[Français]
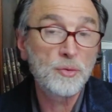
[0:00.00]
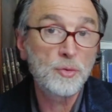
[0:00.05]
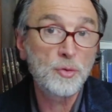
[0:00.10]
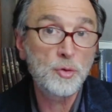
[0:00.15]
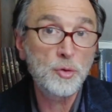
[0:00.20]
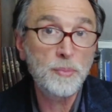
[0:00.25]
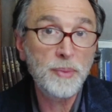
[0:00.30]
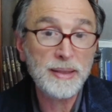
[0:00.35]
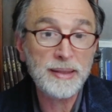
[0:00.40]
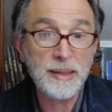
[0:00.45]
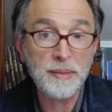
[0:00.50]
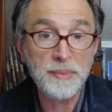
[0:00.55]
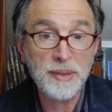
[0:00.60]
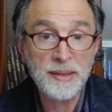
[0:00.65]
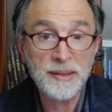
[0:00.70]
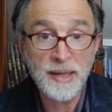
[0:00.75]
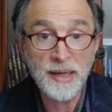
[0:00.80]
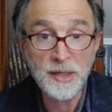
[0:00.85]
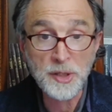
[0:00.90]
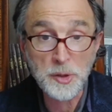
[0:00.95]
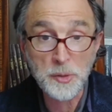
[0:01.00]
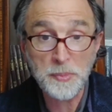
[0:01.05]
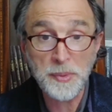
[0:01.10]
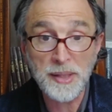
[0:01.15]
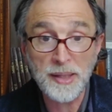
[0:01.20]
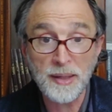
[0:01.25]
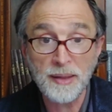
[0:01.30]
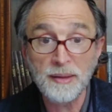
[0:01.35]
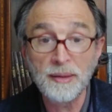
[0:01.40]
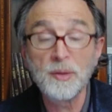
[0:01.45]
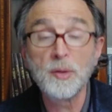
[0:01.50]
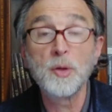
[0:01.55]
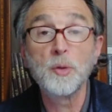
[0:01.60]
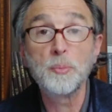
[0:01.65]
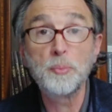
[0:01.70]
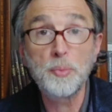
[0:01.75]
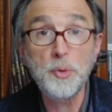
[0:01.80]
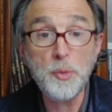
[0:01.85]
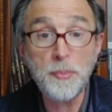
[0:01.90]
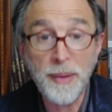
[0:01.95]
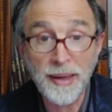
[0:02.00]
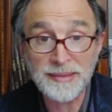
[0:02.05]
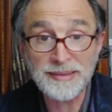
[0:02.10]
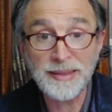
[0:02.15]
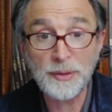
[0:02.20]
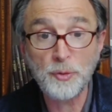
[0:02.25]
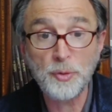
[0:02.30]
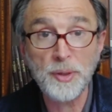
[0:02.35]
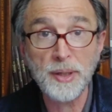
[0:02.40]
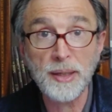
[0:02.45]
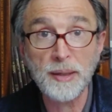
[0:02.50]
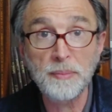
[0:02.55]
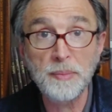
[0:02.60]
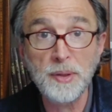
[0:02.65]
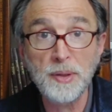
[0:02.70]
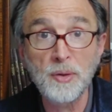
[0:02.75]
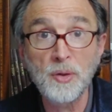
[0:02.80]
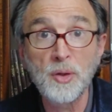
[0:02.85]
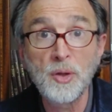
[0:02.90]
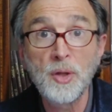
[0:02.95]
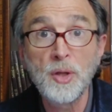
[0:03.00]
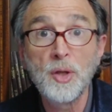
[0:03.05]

du Bet Amikdash, mais plus particulièrement